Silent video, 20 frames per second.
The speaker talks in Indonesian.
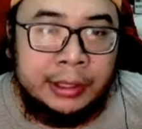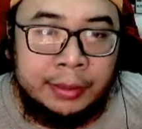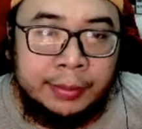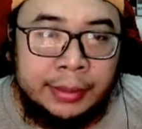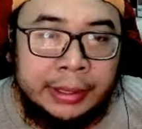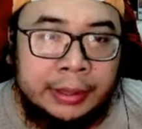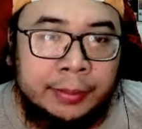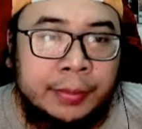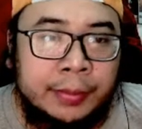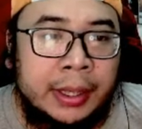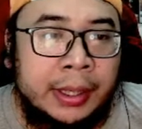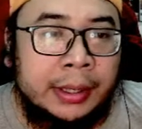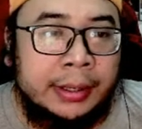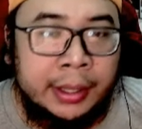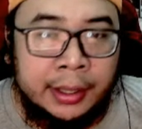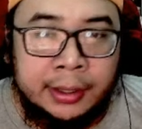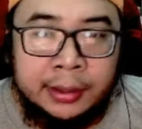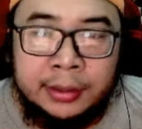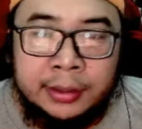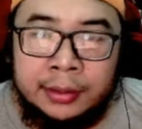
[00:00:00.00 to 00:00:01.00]
mantep banget
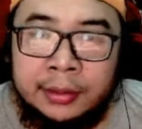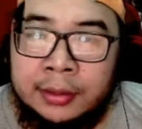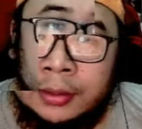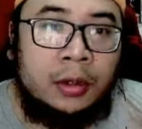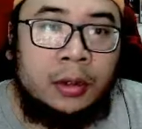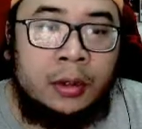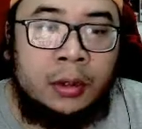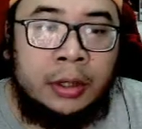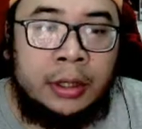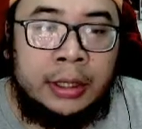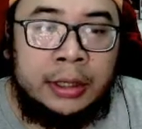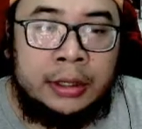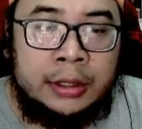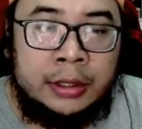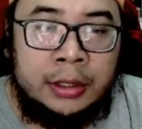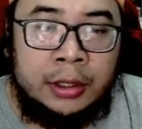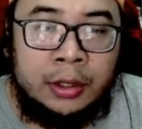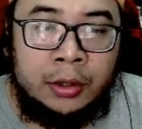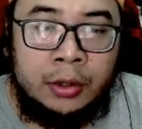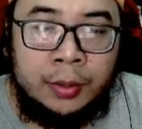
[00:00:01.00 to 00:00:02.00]
ya Oke okay guys,
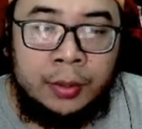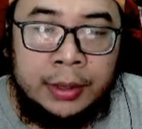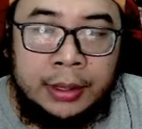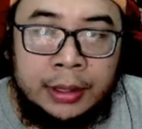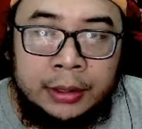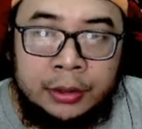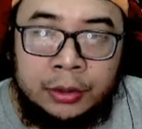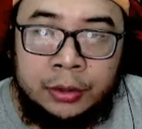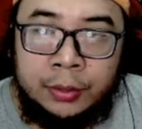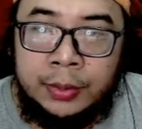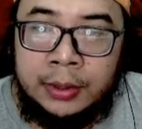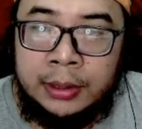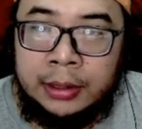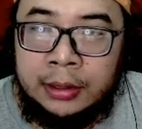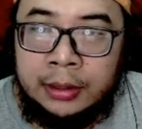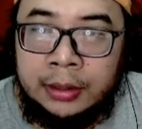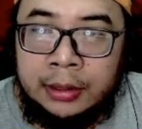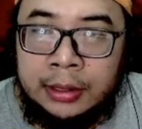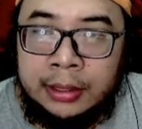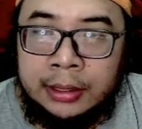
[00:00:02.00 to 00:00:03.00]
di sini gue bakal coba
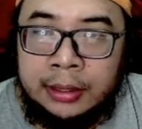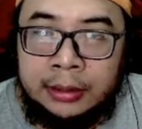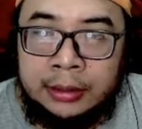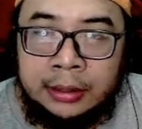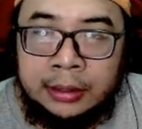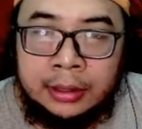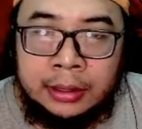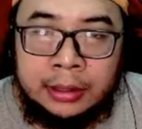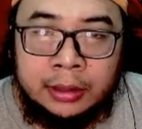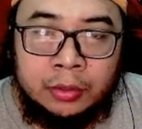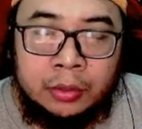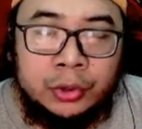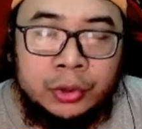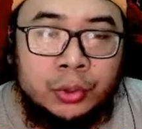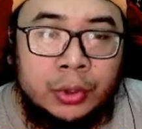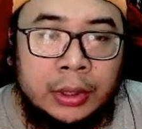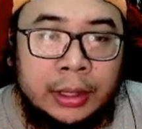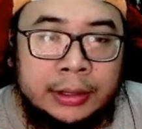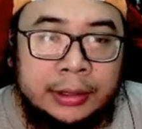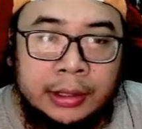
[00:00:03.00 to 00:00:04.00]
uh, karakter yang gue
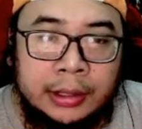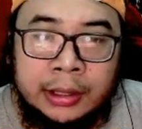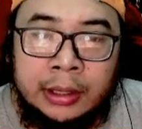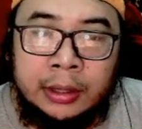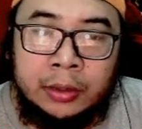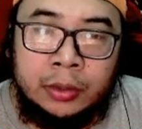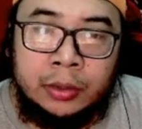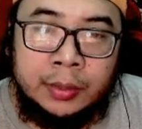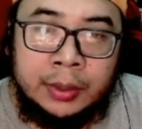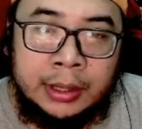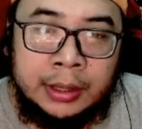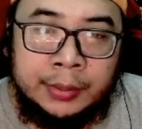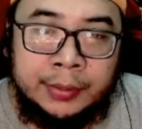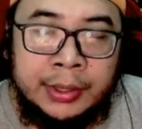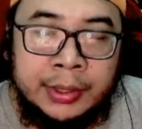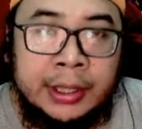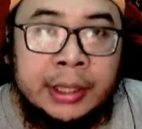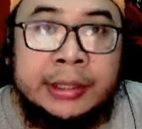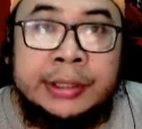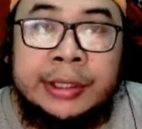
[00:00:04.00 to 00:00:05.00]
suka aja ya. Gue bakal
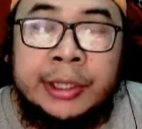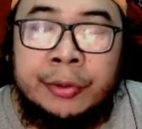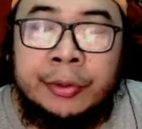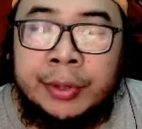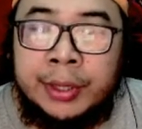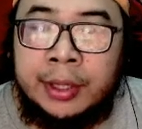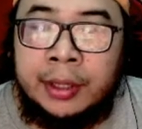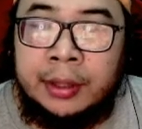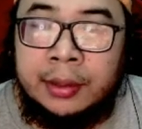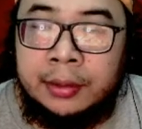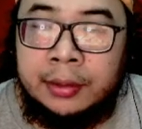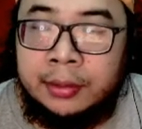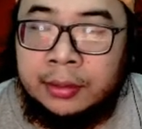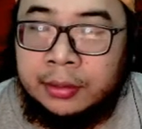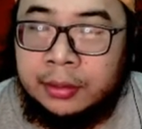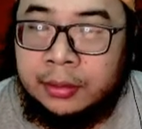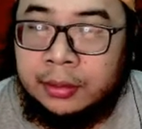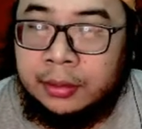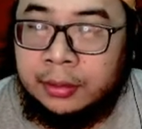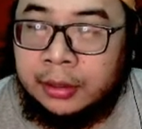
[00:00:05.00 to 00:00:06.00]
pilih yang cewek.
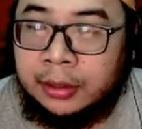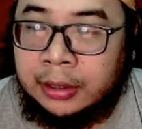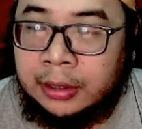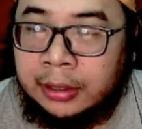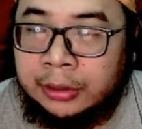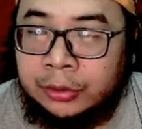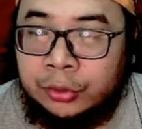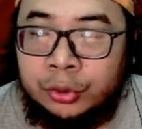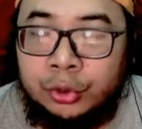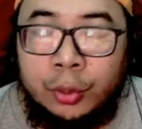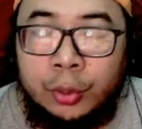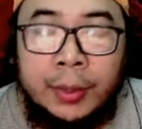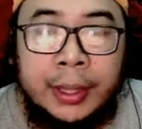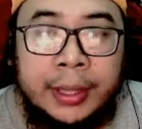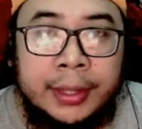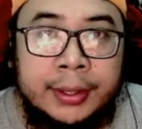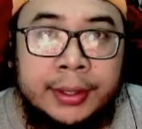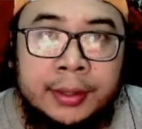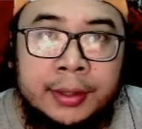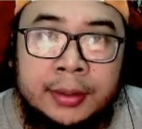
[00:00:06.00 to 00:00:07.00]
Kita langsung
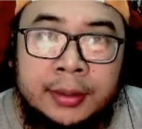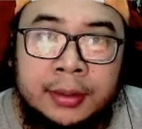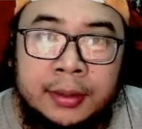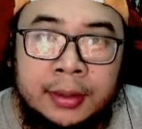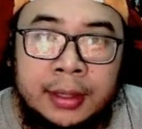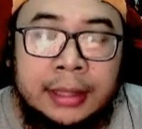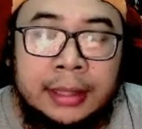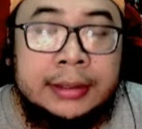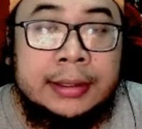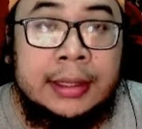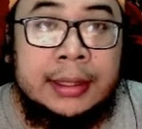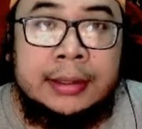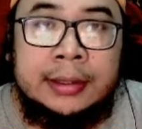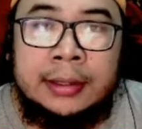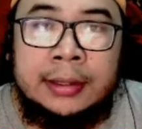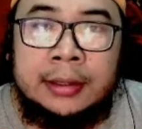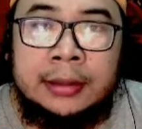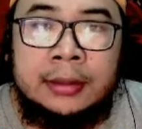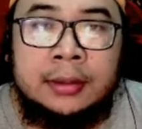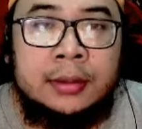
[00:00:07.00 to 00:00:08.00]
cobain
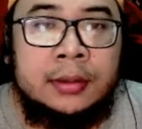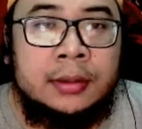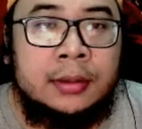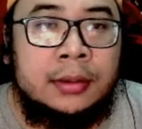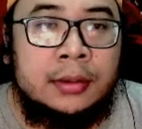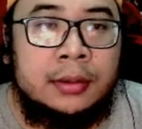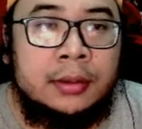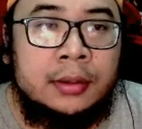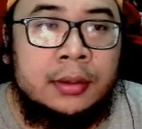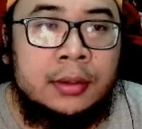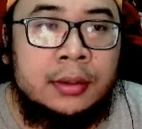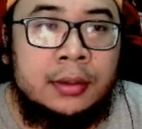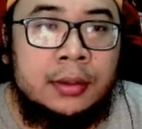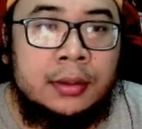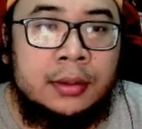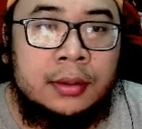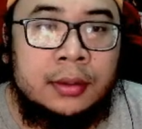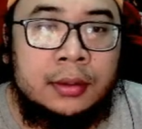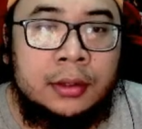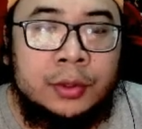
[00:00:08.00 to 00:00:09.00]
gacanya.
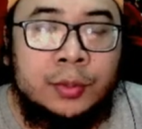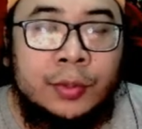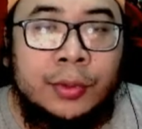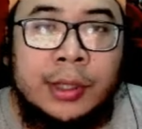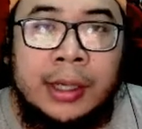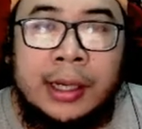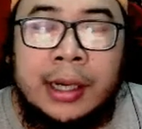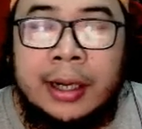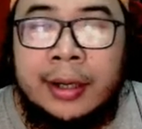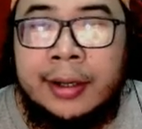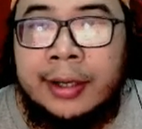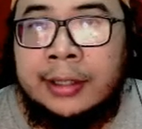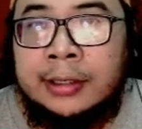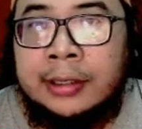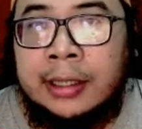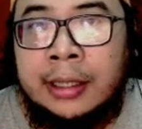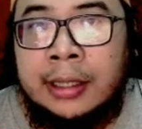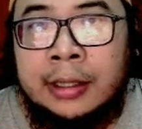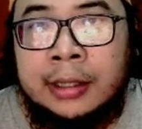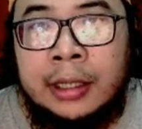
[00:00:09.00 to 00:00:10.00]
Semoga nggak crash
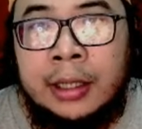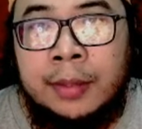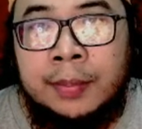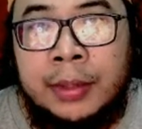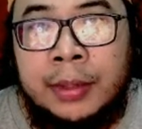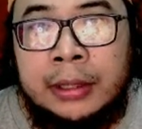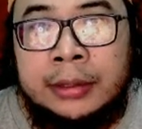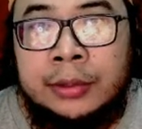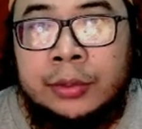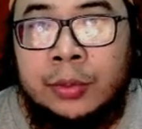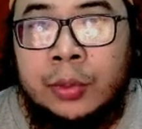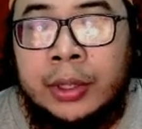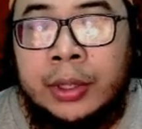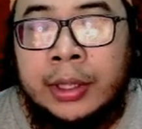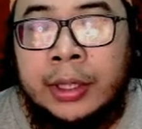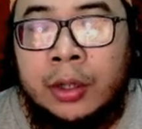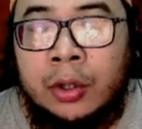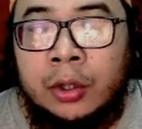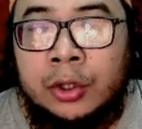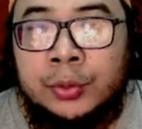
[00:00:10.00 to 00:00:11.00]
karena tadi pas gue
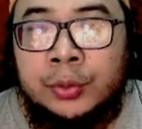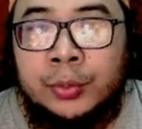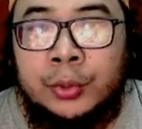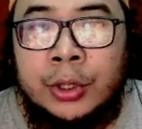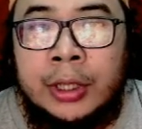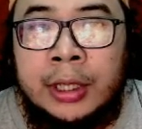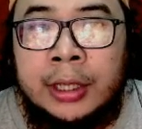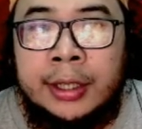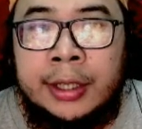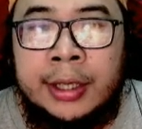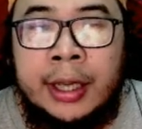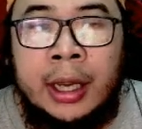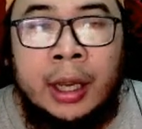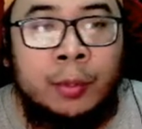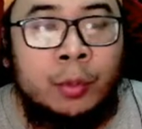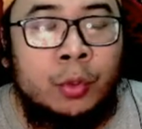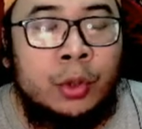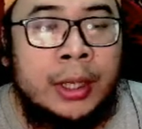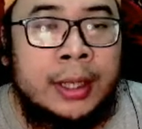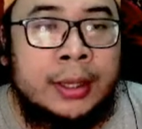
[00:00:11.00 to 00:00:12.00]
reroll 10 kali di
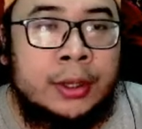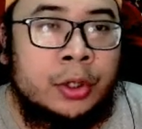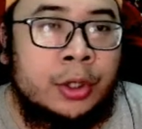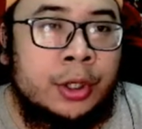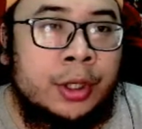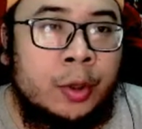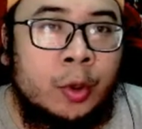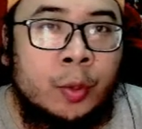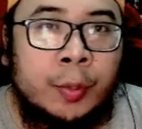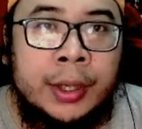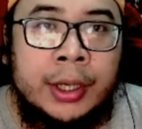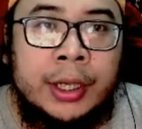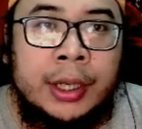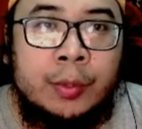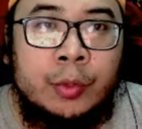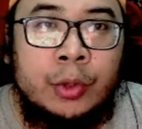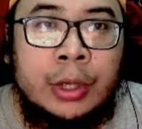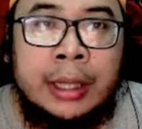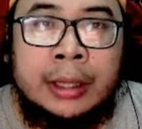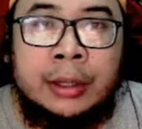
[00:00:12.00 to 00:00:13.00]
emulator nih, gue main di
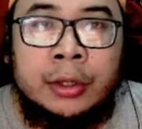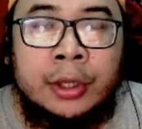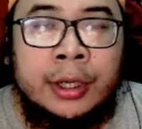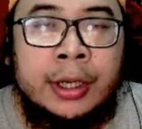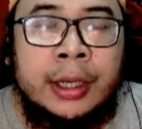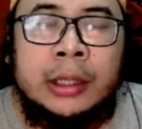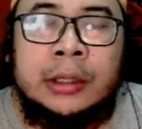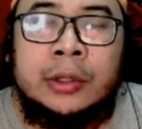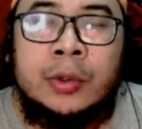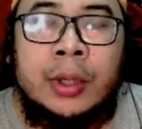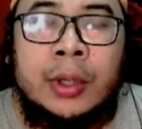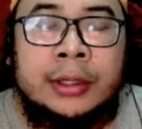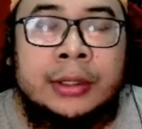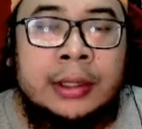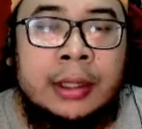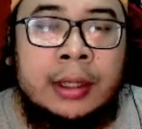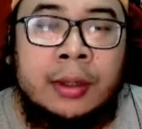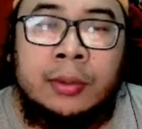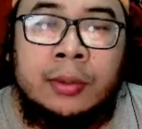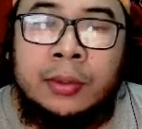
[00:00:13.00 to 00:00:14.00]
emulator ya guys. Gue kasih
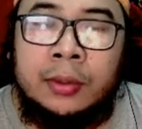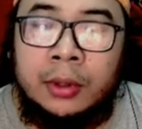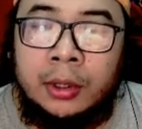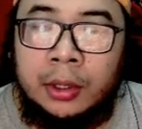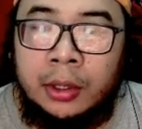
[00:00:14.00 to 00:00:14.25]
tahu